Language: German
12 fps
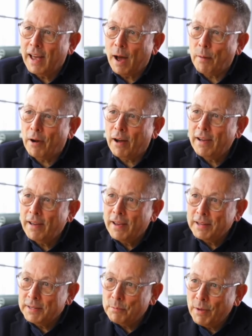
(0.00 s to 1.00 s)
aber
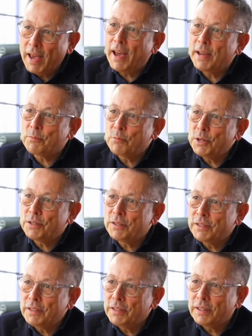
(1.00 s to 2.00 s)
die Mehrheit möchte
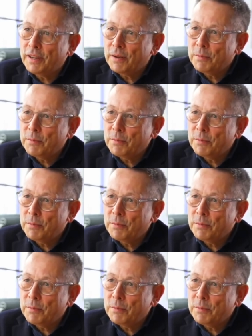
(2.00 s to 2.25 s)
sich